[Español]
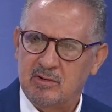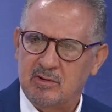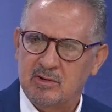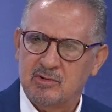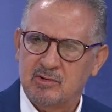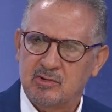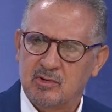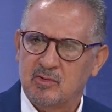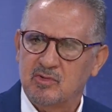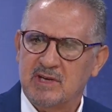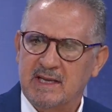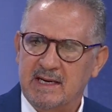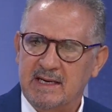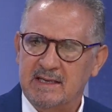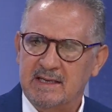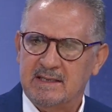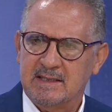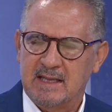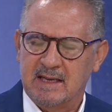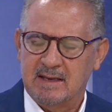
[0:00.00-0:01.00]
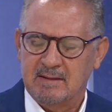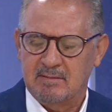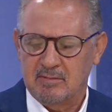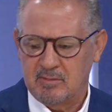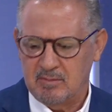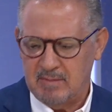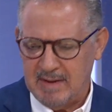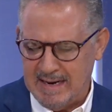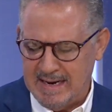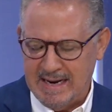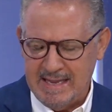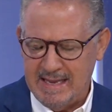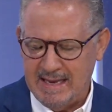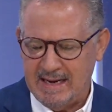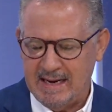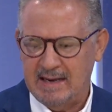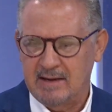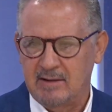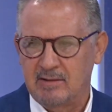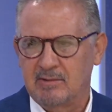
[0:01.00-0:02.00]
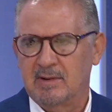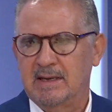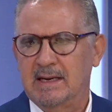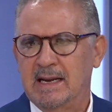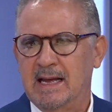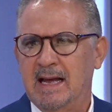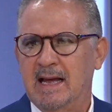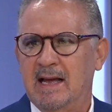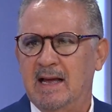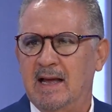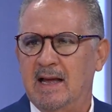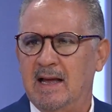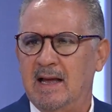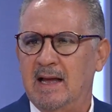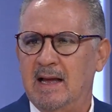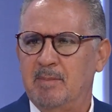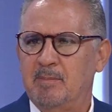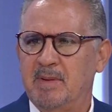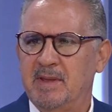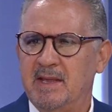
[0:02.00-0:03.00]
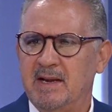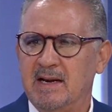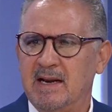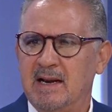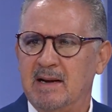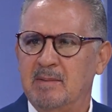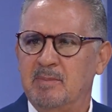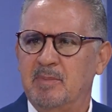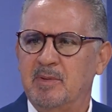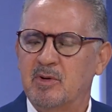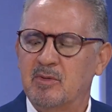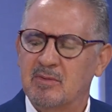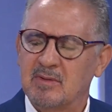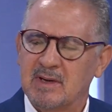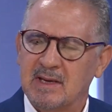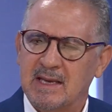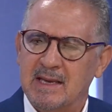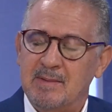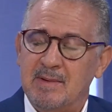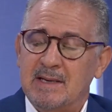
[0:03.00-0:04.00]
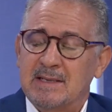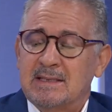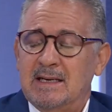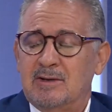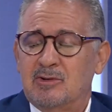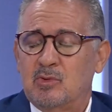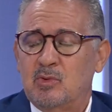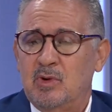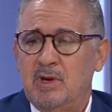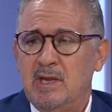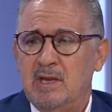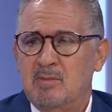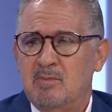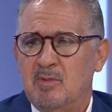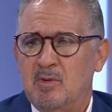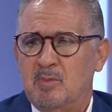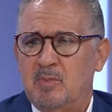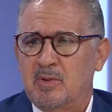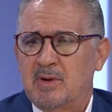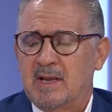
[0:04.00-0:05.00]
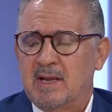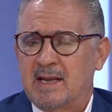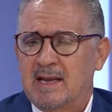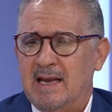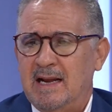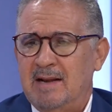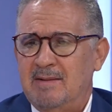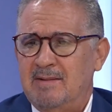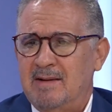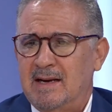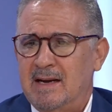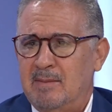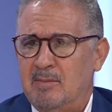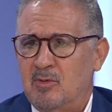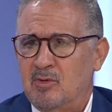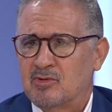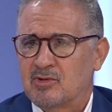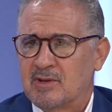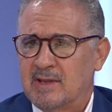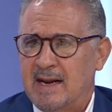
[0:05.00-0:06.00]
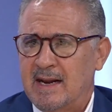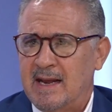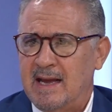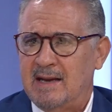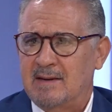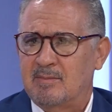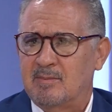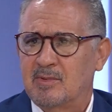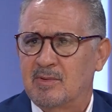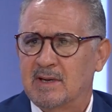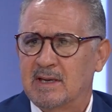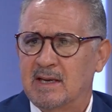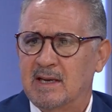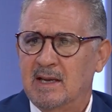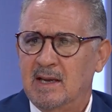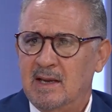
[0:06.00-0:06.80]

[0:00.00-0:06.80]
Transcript: esos cruceristas, van a llegar ¿no, a, a Pedernales? Pero ¿qué va a ser turismo? Porque ¿qué le van a mostrar? Porque